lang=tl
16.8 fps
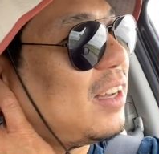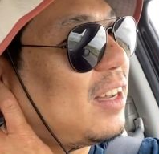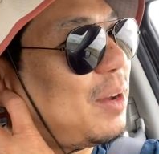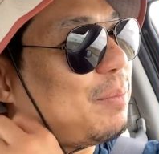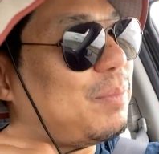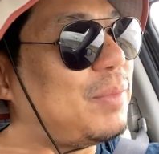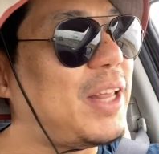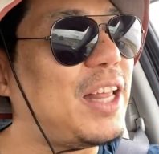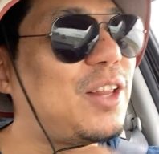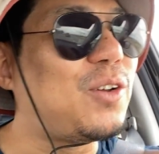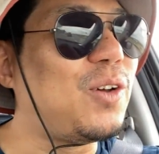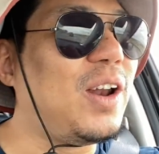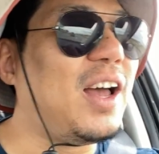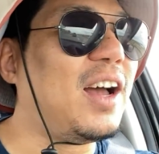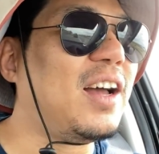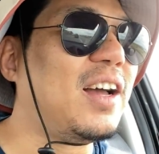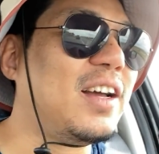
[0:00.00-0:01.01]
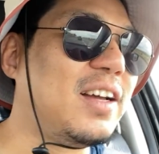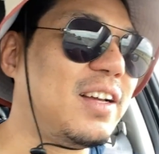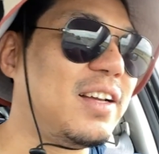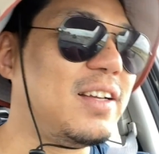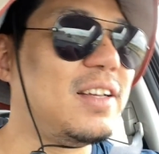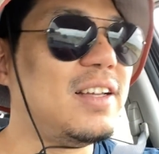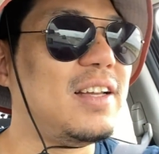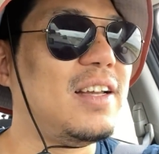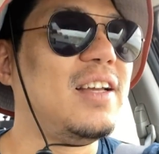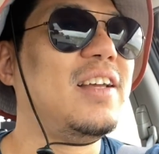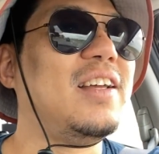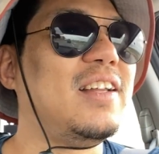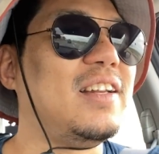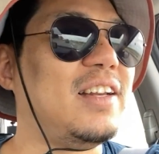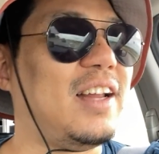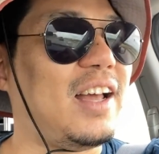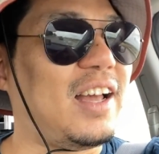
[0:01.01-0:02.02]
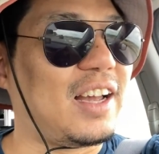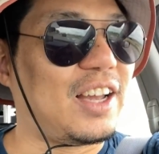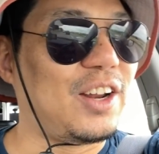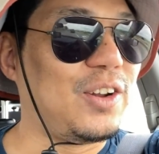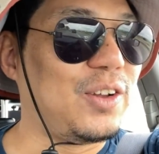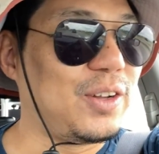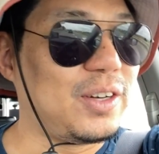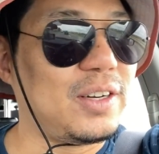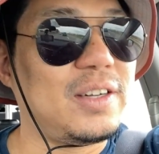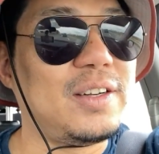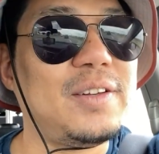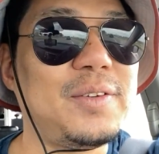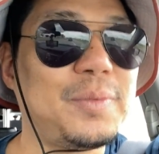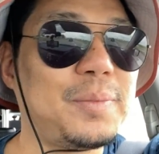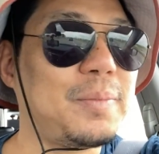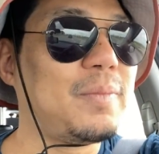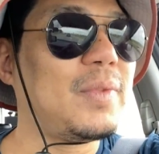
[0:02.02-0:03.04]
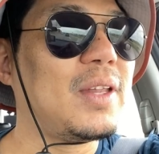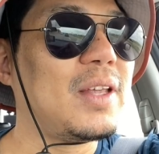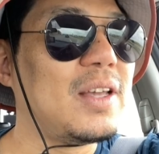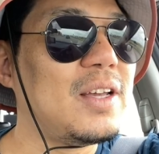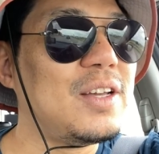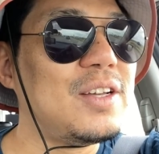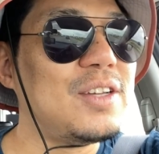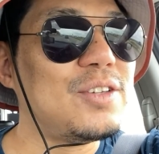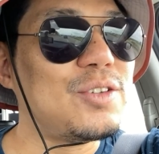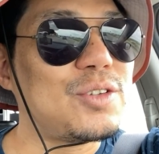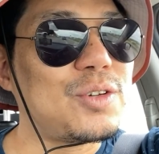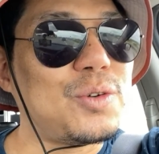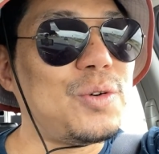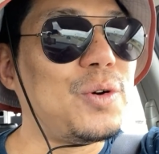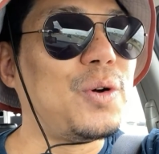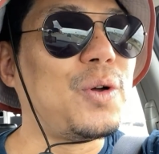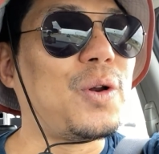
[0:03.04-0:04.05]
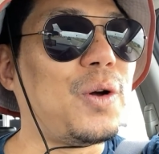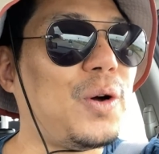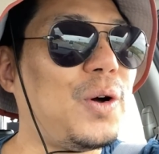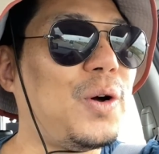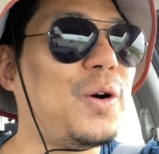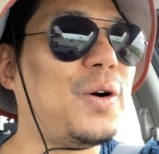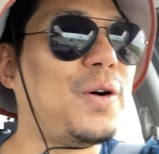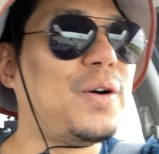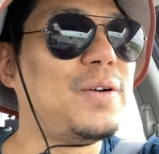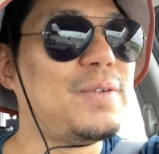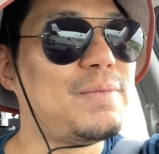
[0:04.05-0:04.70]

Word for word: update ko lang na ganun siguro